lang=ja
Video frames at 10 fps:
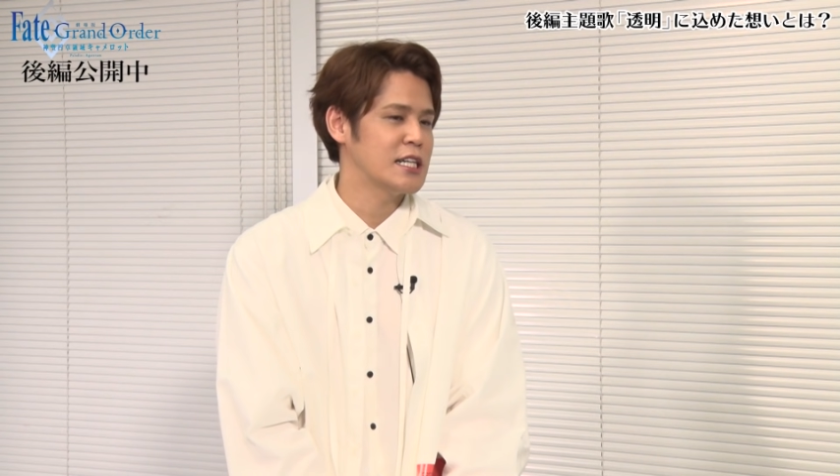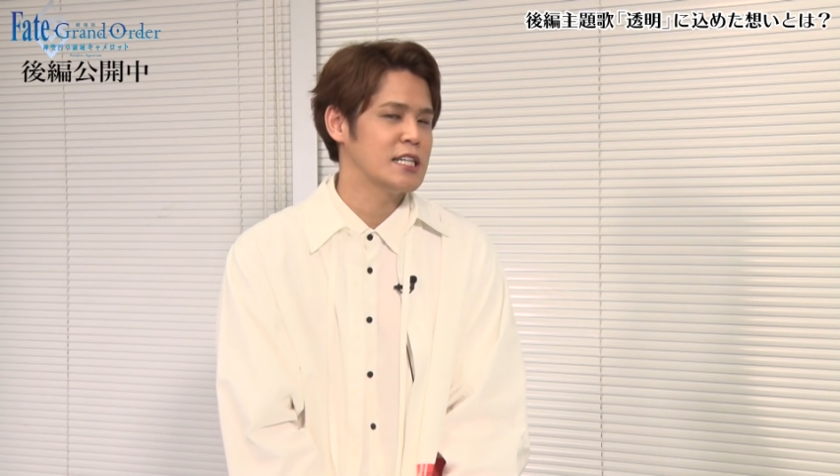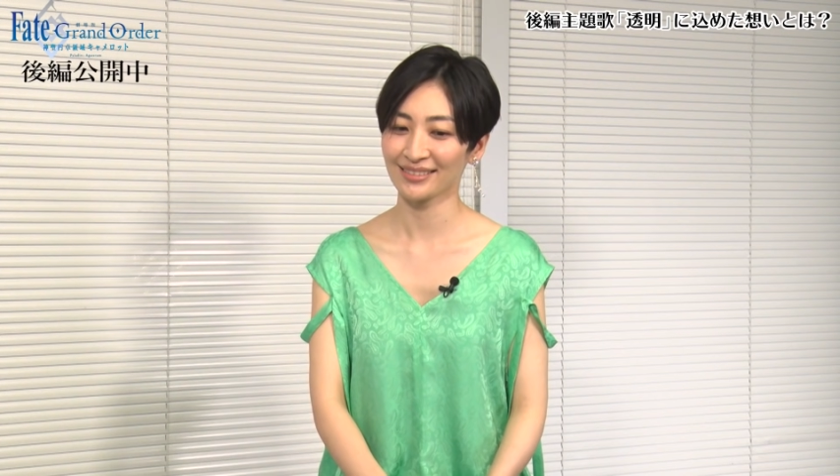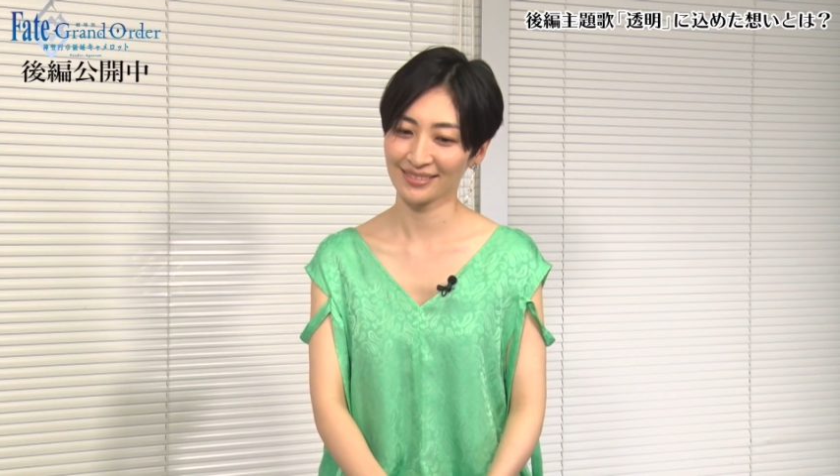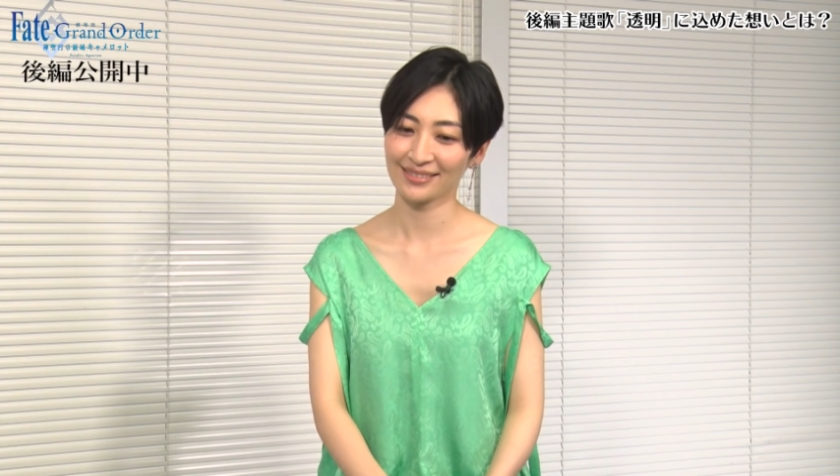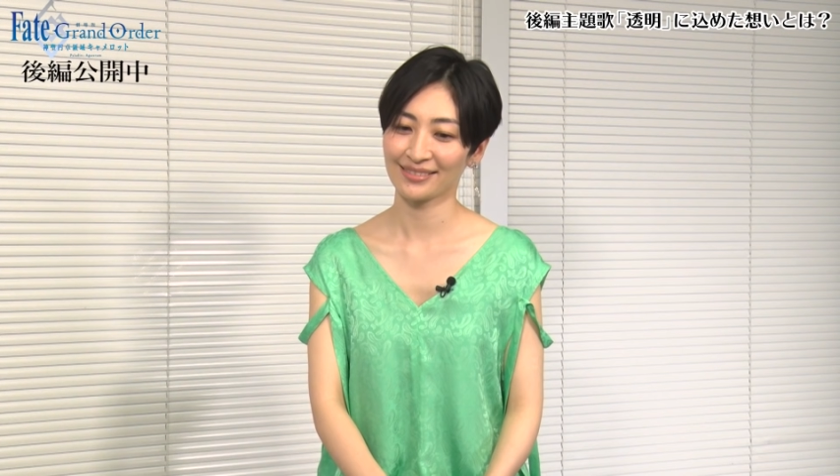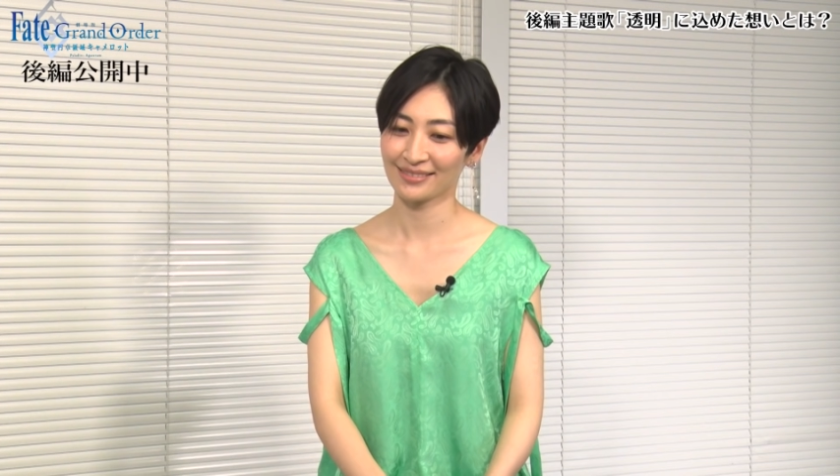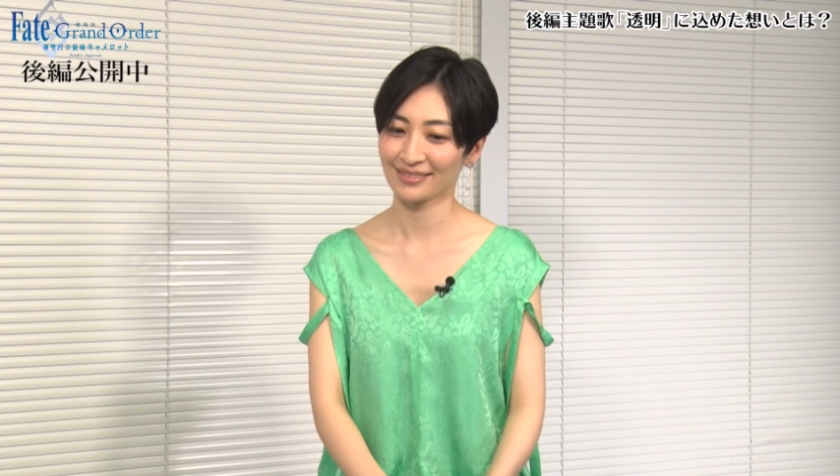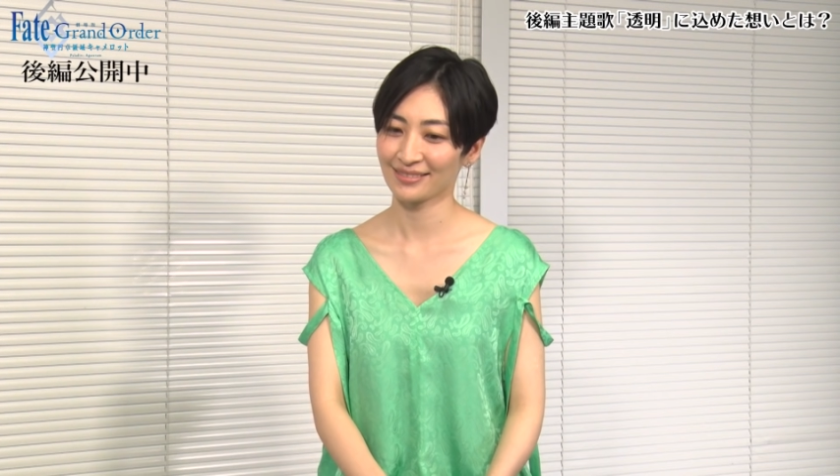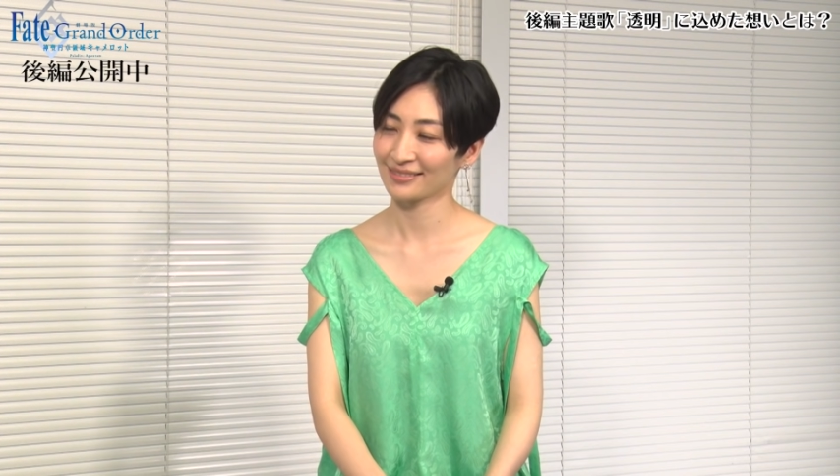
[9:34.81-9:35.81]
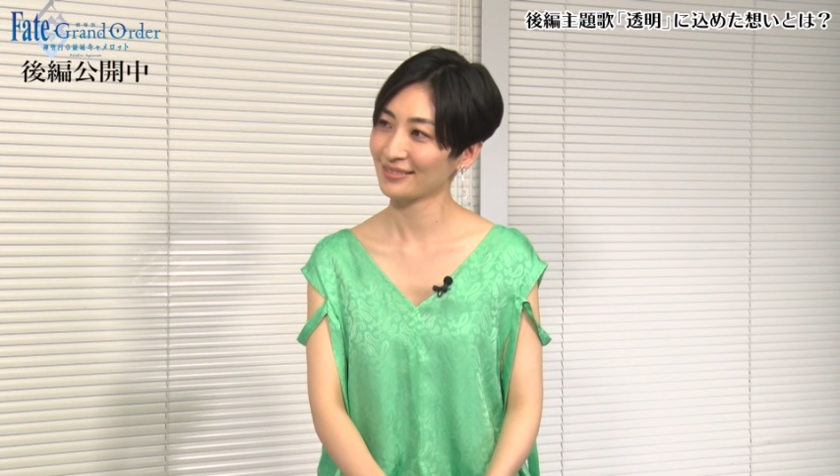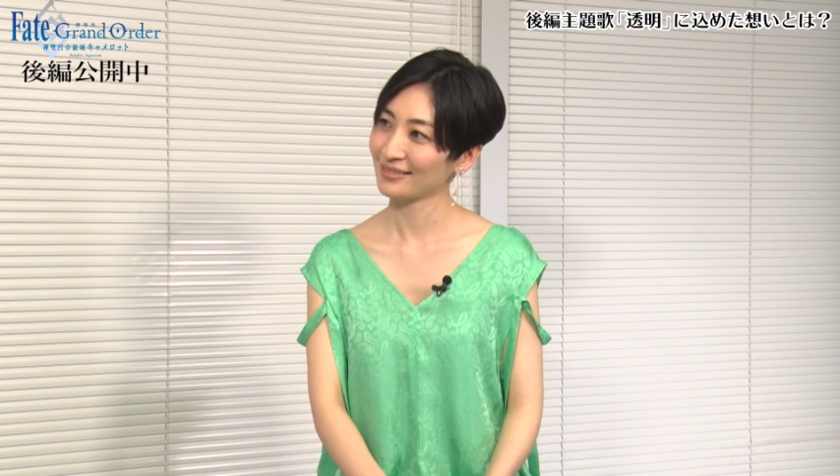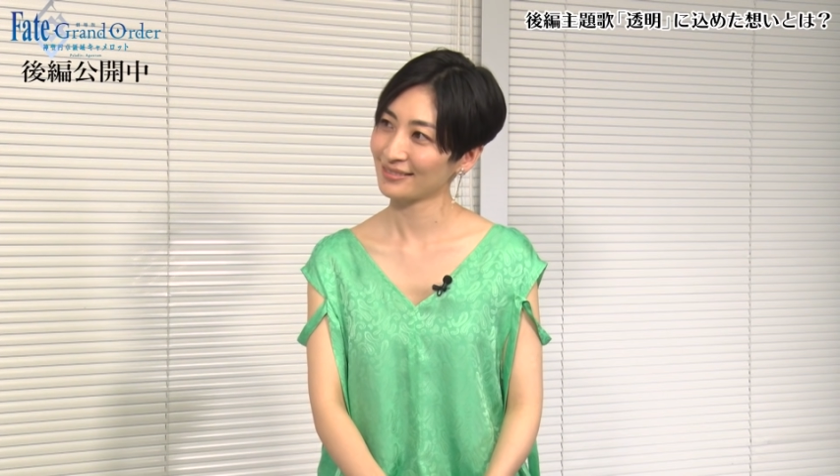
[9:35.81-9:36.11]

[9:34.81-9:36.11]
はい、ででも